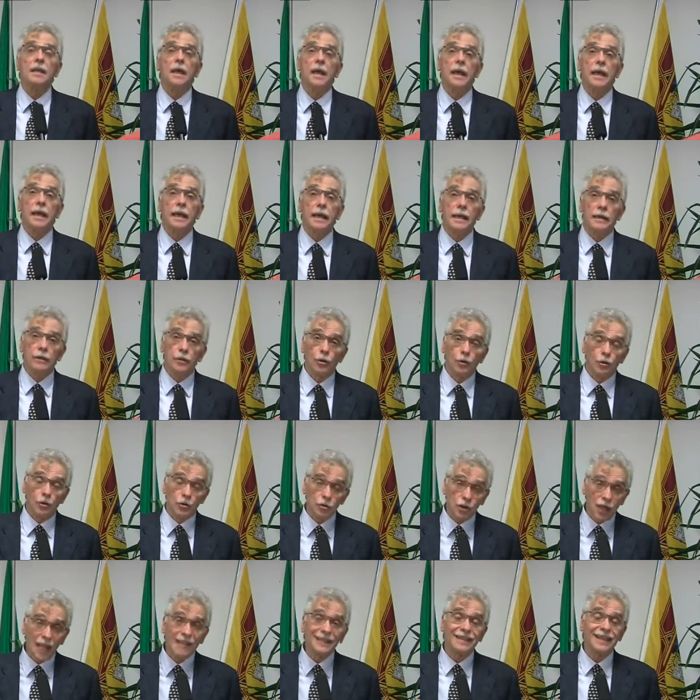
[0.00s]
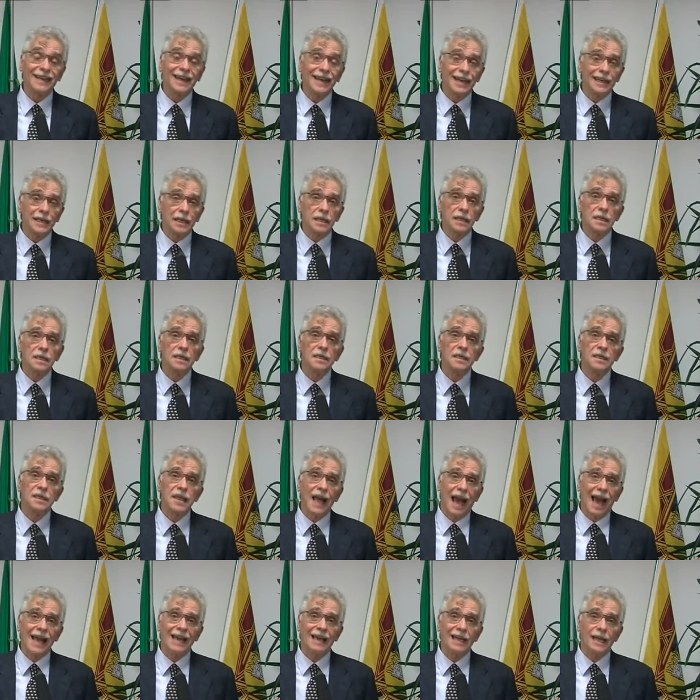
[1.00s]
eh, nonostante la
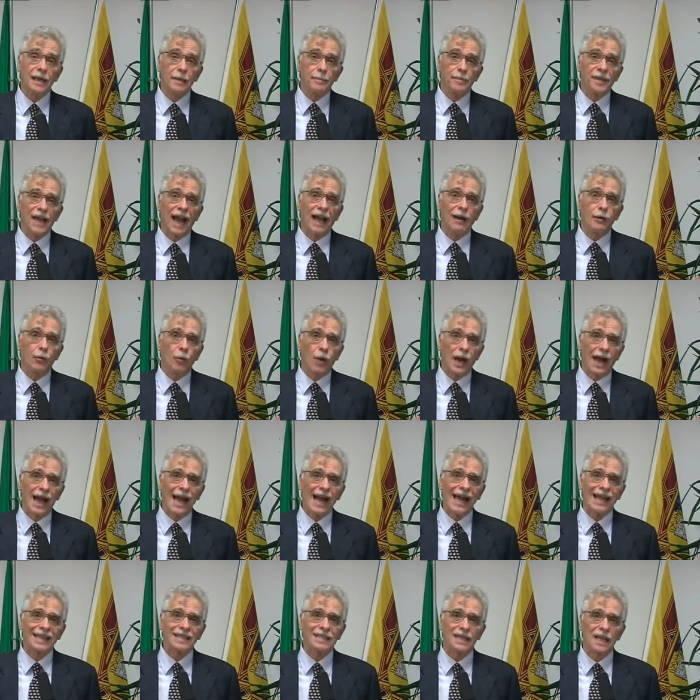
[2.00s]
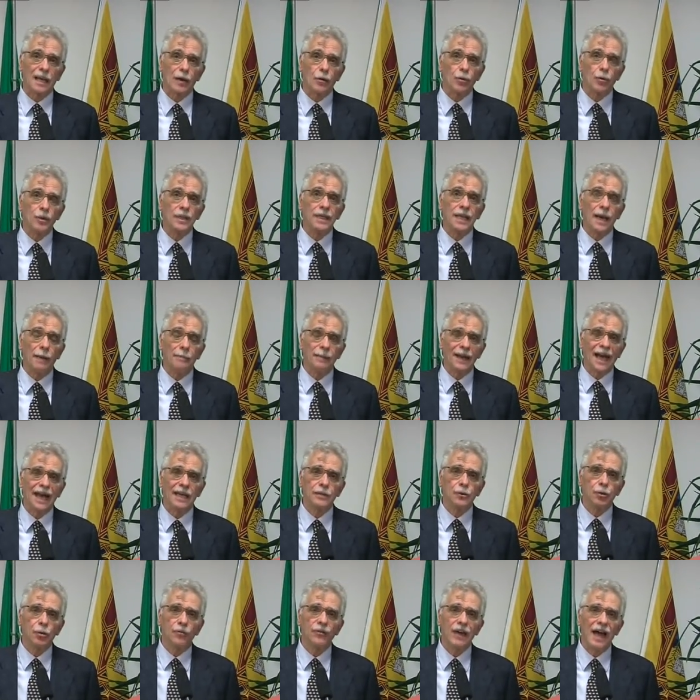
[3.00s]
crisi, anche il piano casa qui a
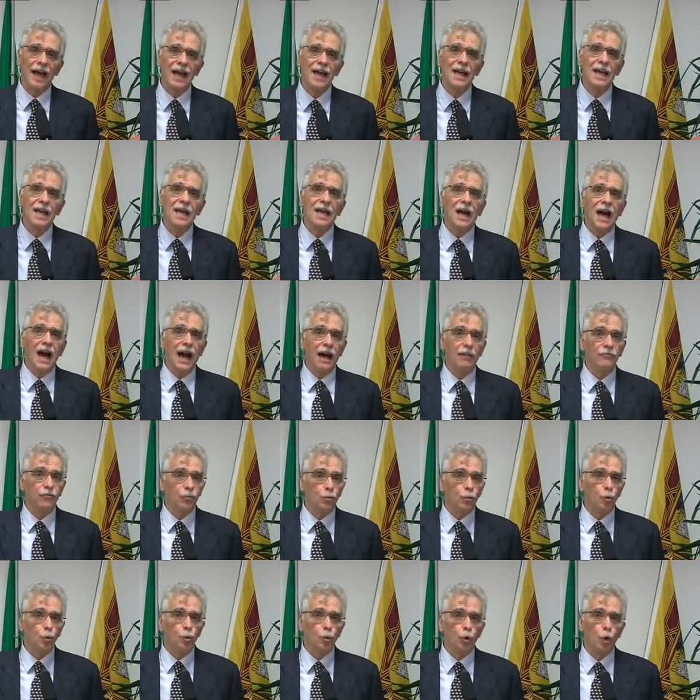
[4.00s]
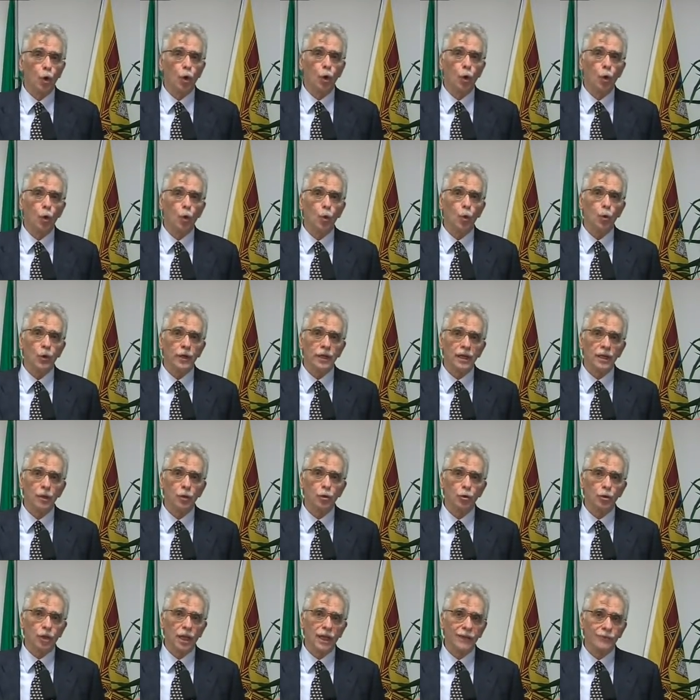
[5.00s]
Padova ha avuto un
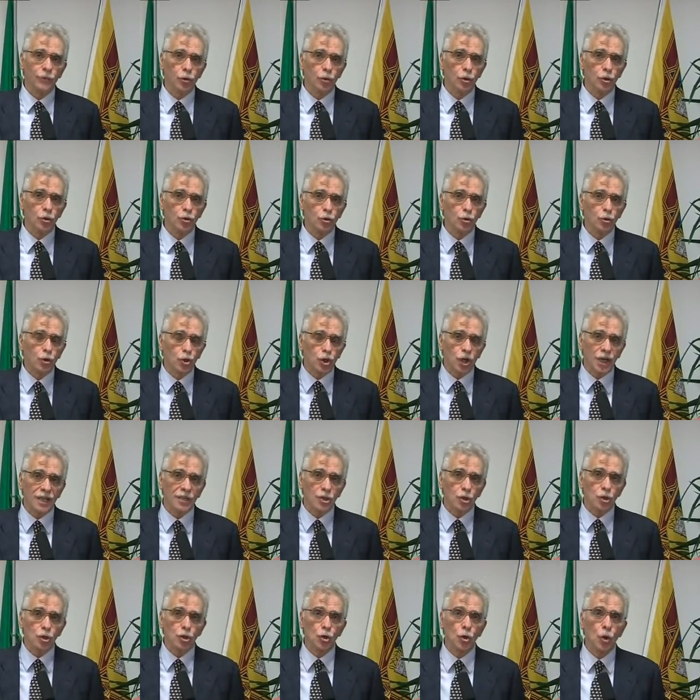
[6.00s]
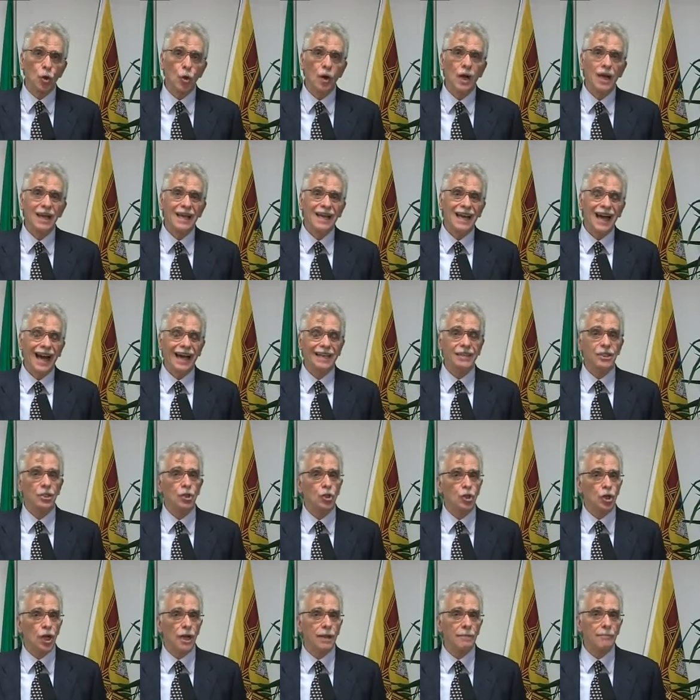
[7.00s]
notevole successo. A
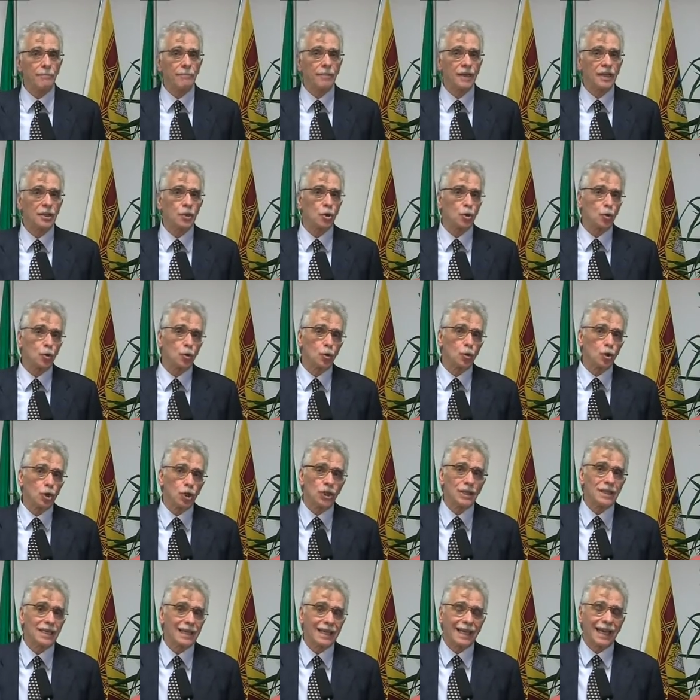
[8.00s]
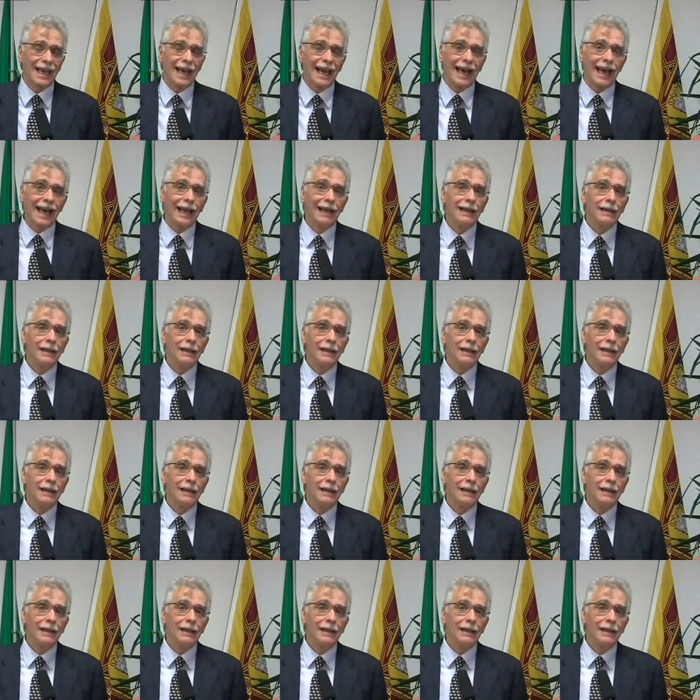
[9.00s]
dicembre sono circa